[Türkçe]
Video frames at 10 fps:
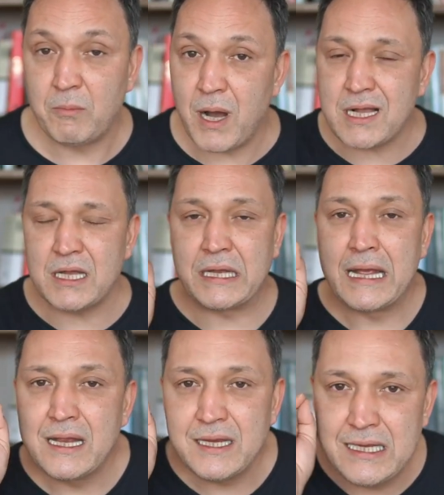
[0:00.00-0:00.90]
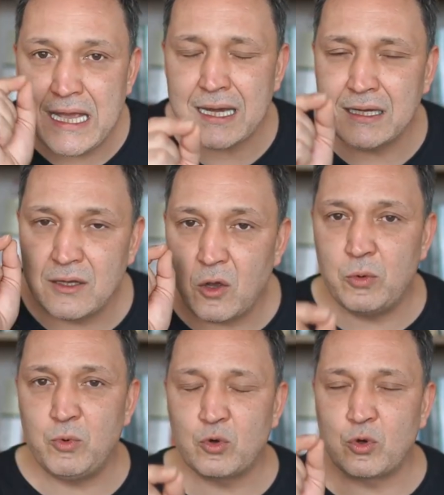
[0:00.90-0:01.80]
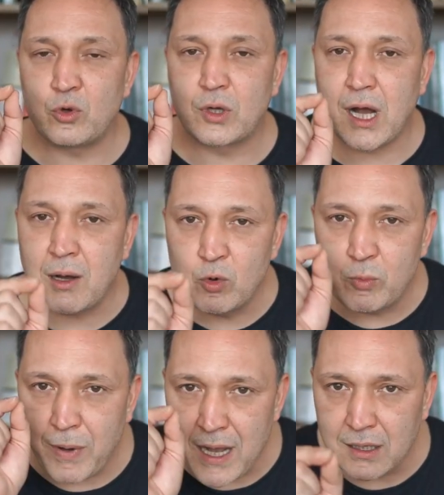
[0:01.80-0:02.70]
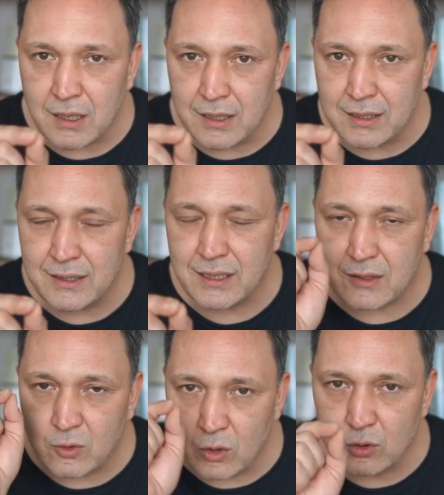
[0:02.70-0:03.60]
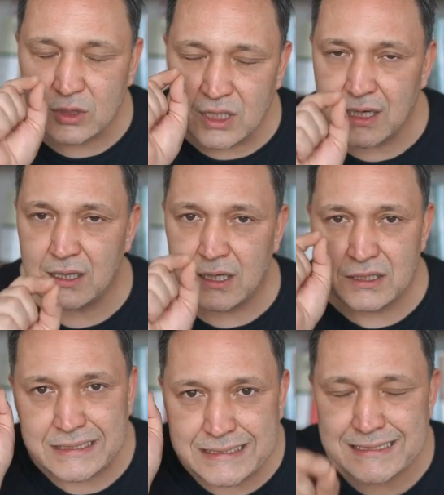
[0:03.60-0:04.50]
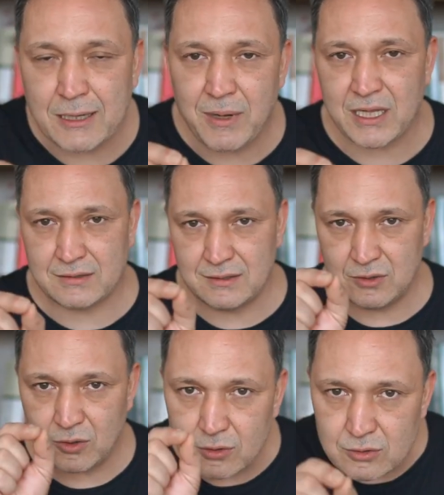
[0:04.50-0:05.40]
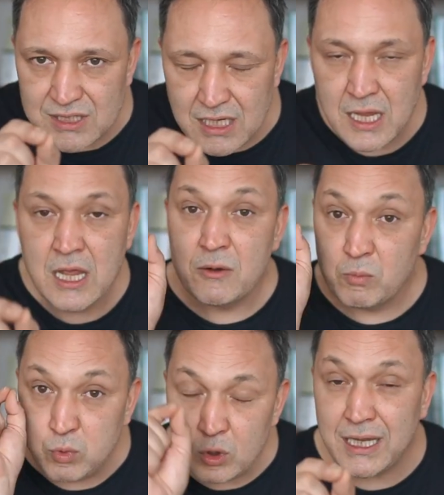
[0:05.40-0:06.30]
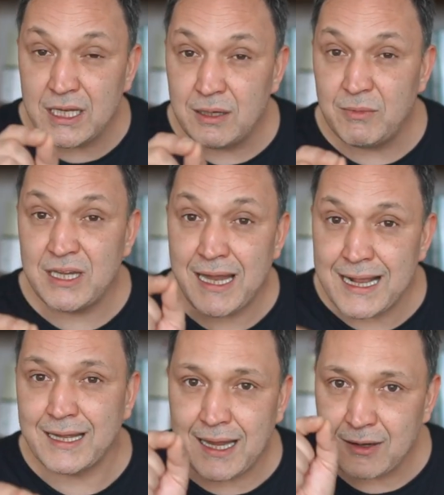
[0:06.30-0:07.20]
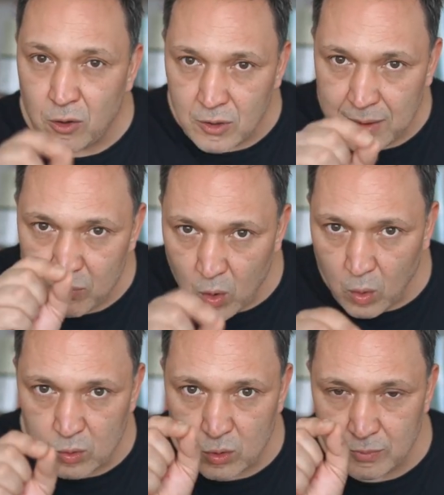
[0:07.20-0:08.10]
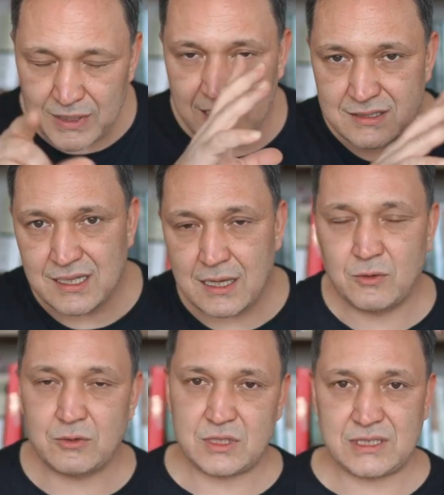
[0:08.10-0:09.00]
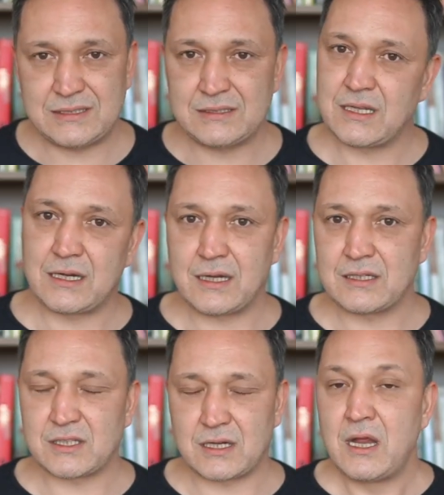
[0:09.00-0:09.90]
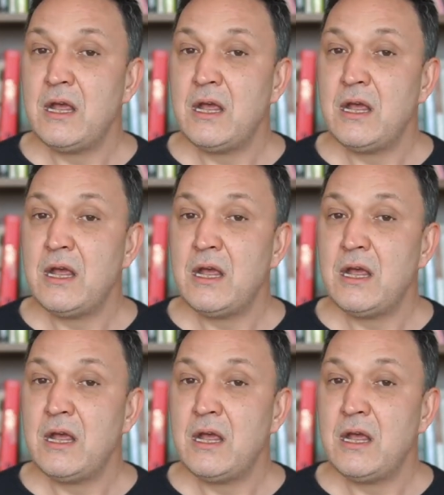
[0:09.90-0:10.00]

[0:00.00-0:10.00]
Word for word: Bakın yarın öbür gün kamu bankalarındaki konut kredilerinin hızla battığını görürsek bu dediğimin ne kadar önemli olduğunu bir kez daha göreceksiniz arkadaşlar.